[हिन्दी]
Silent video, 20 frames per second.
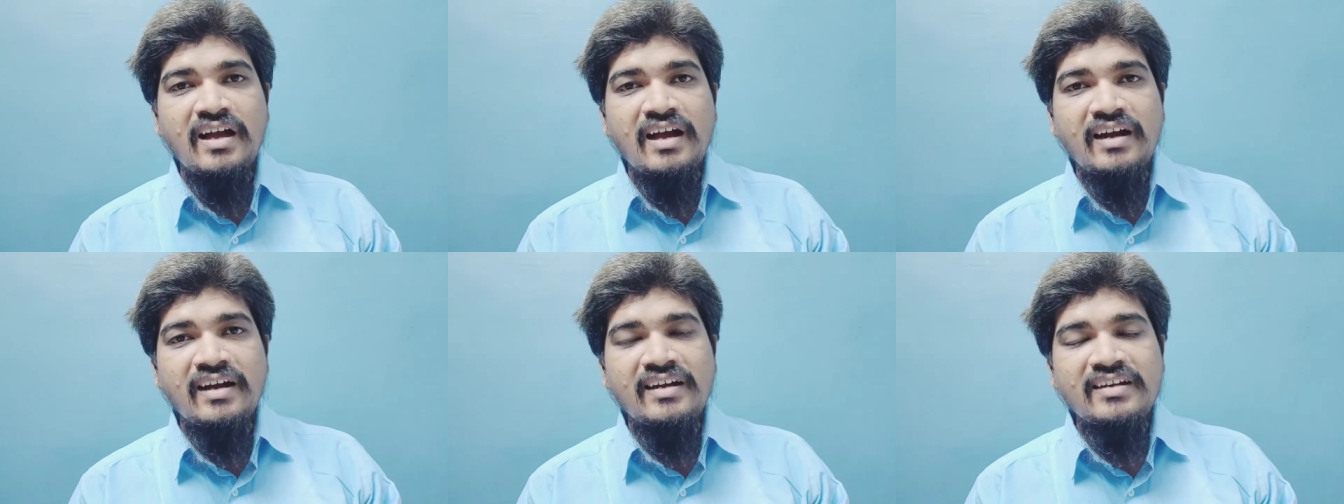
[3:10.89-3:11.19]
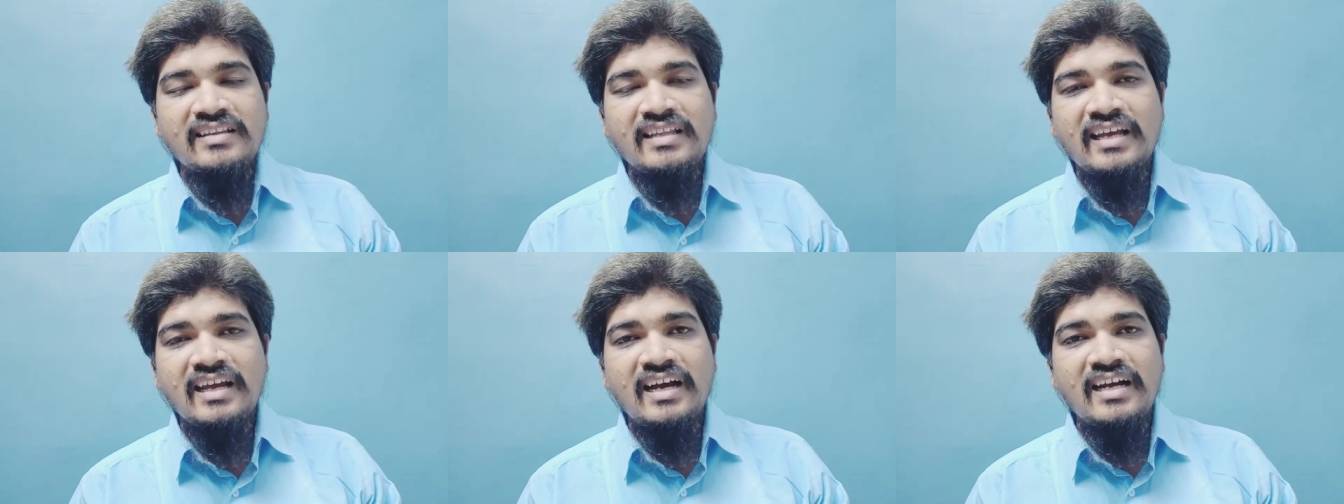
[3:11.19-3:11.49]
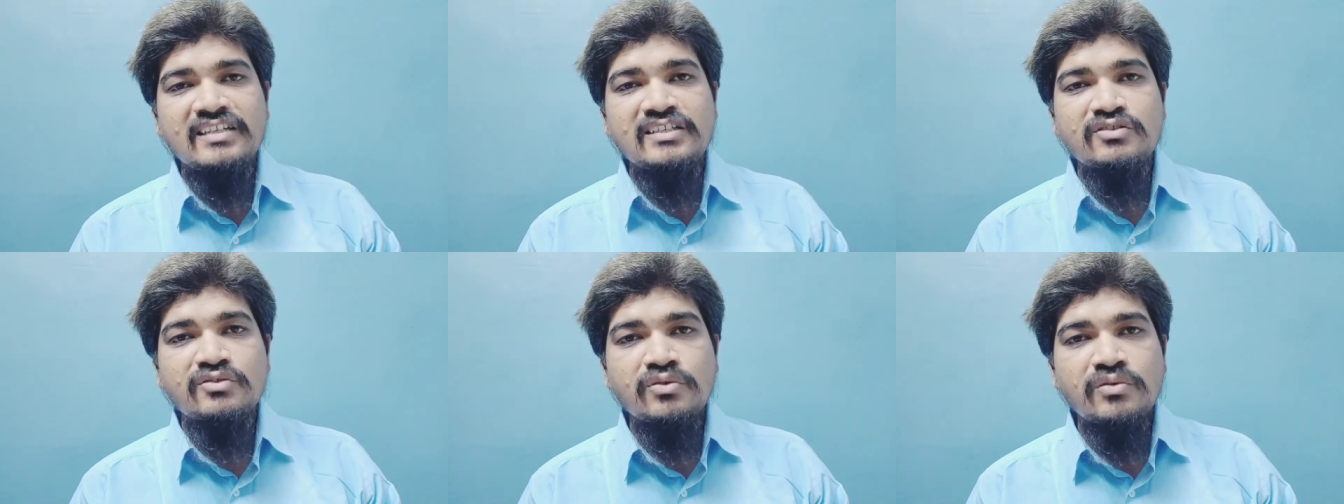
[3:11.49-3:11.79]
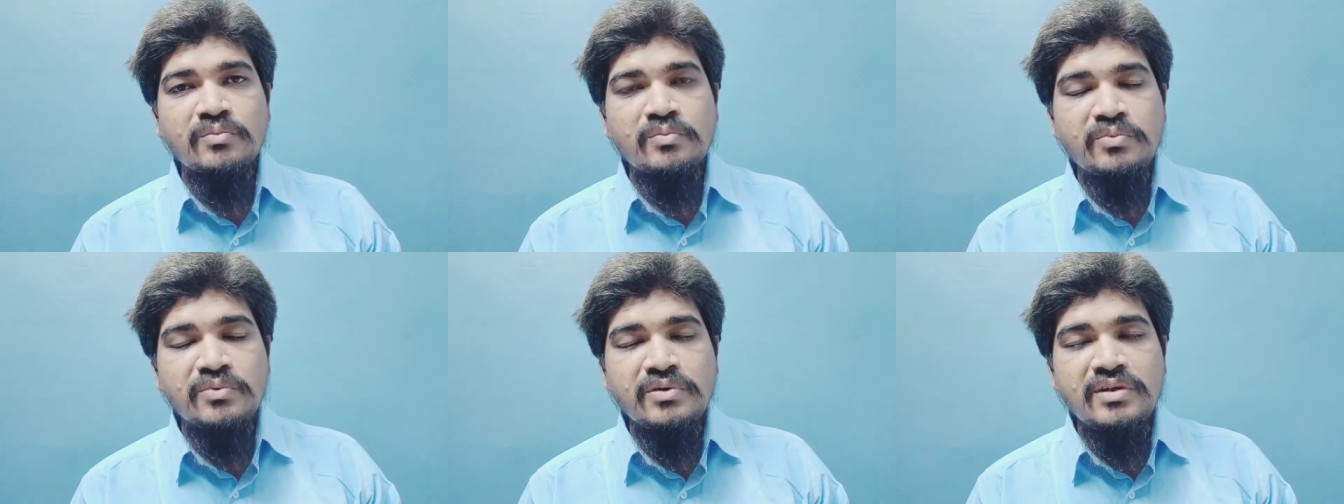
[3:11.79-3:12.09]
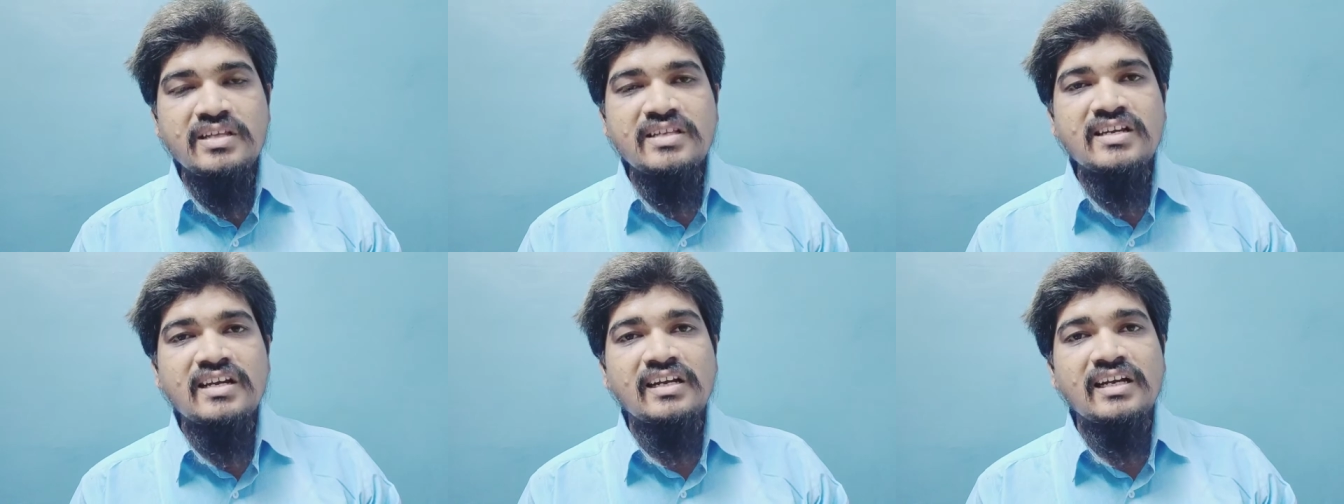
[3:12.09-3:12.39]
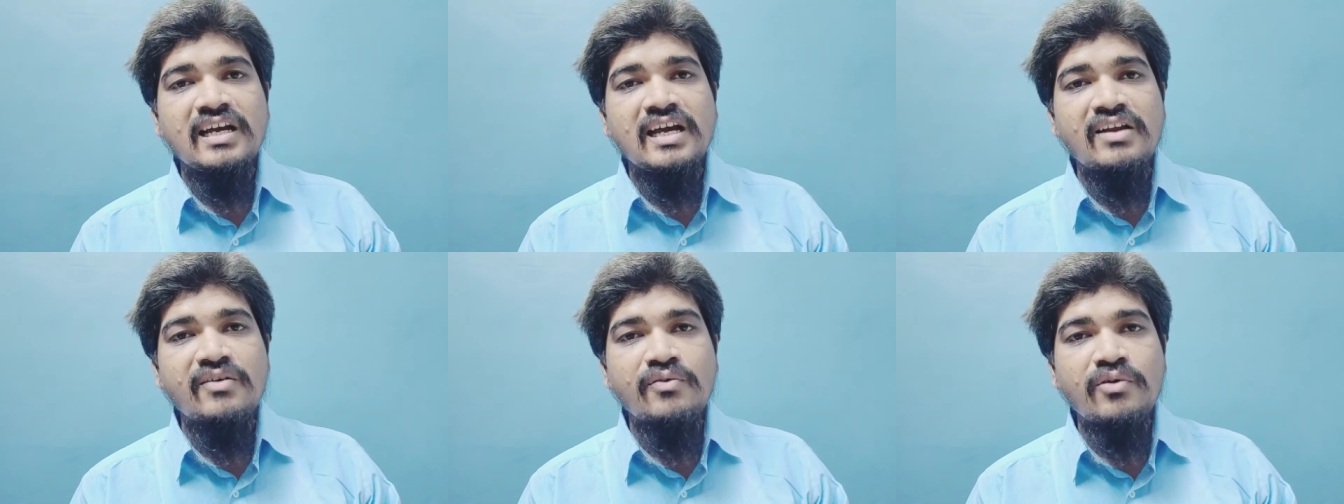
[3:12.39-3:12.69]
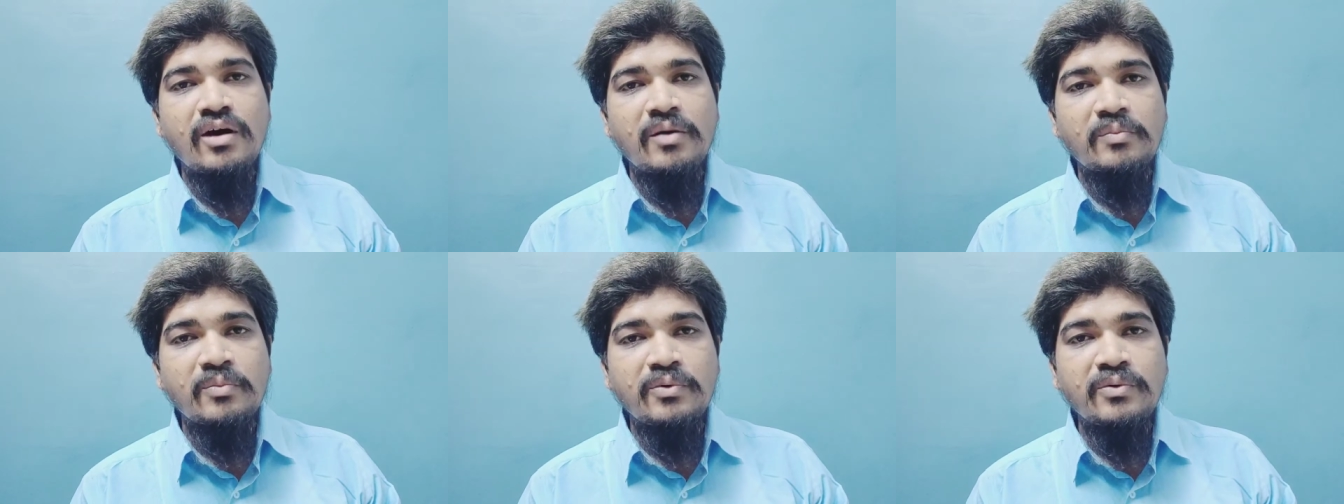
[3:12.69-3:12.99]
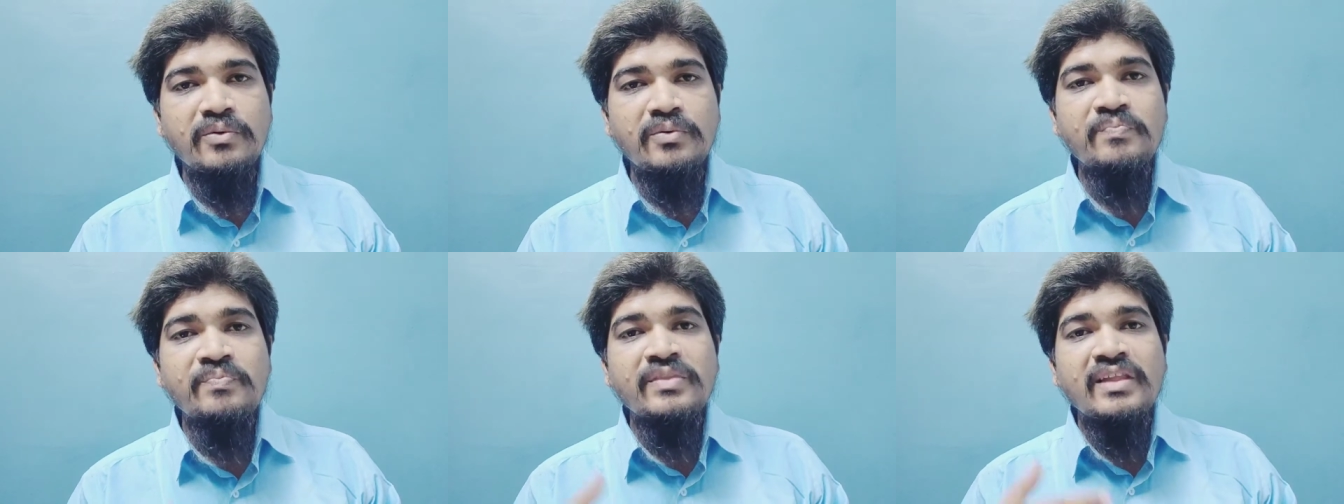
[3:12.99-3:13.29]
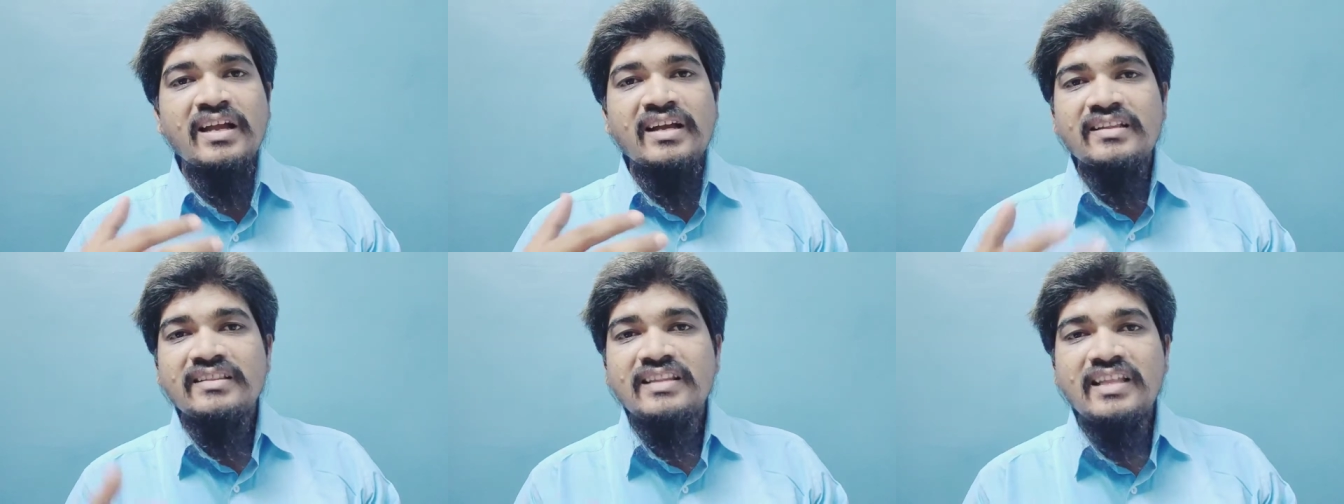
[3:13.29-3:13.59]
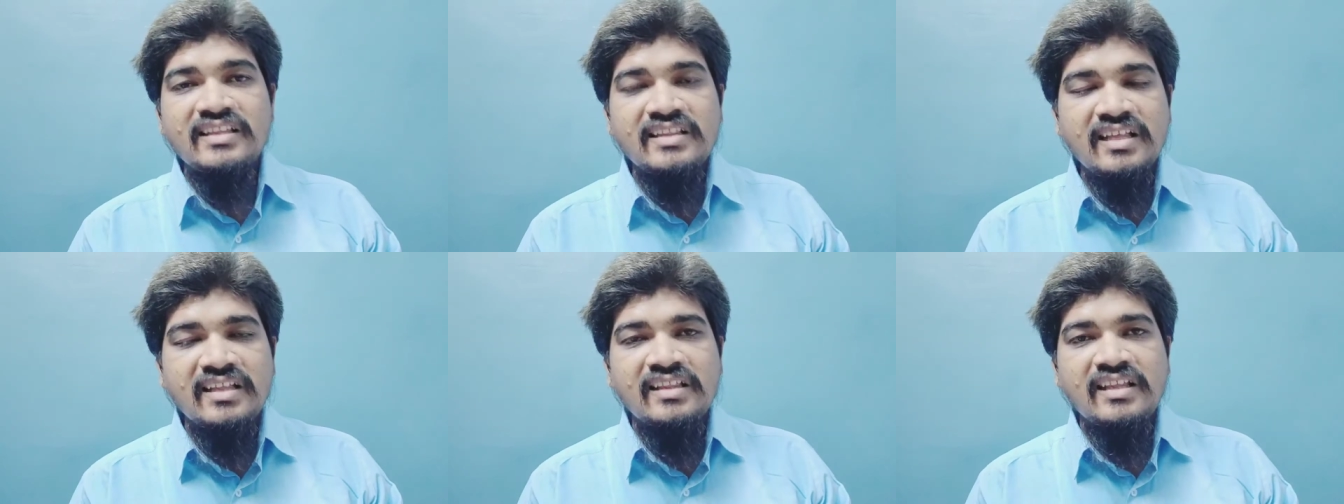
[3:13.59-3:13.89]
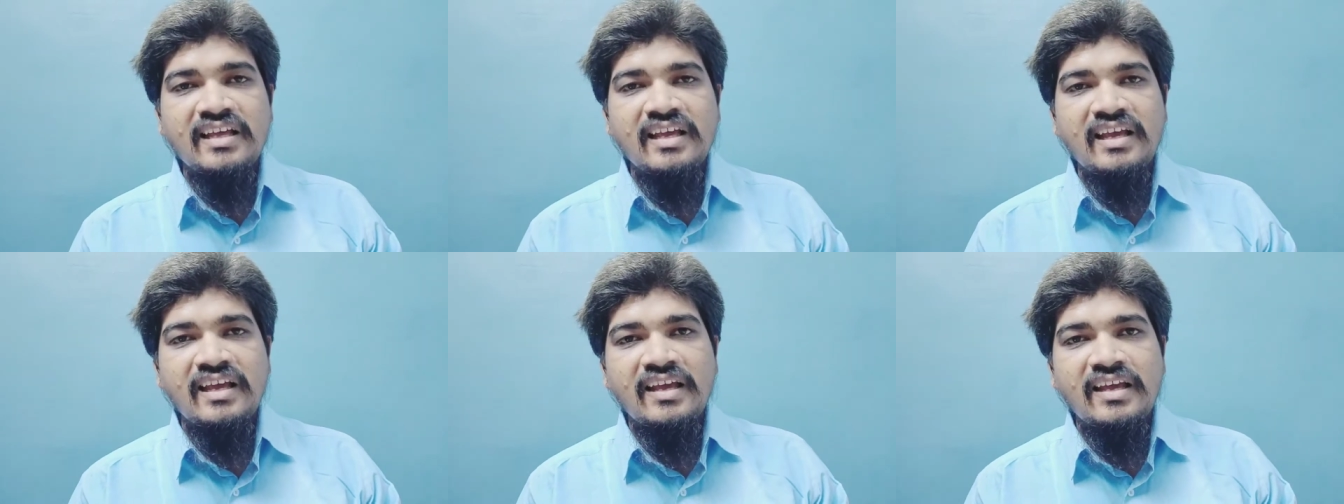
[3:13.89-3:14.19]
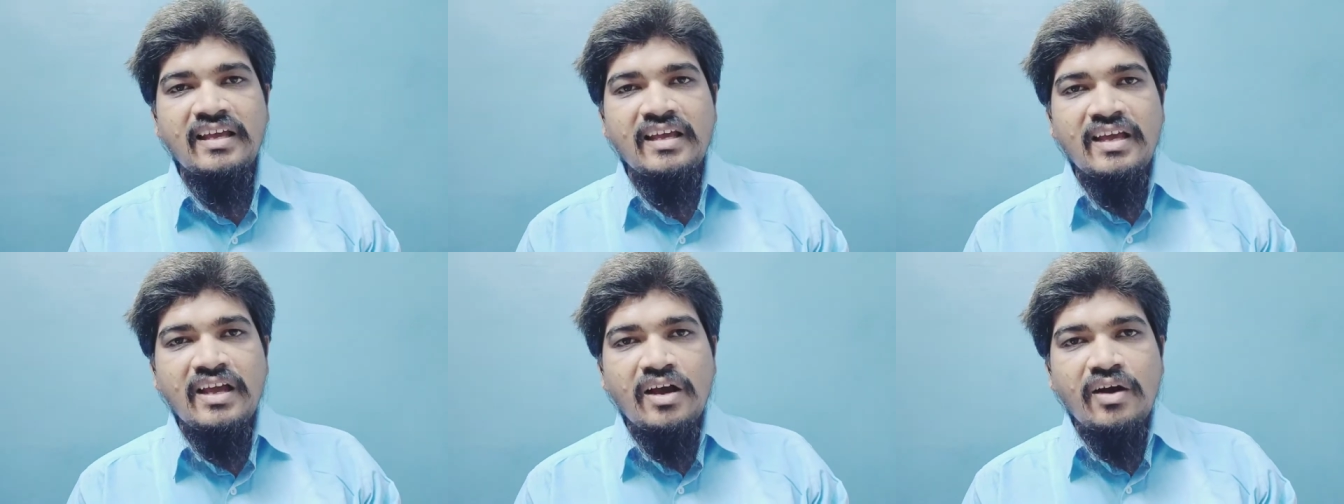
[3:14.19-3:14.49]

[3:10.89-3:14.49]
अगर देखा जाए तो पूरी जानकारी वो आपको दे देते हैं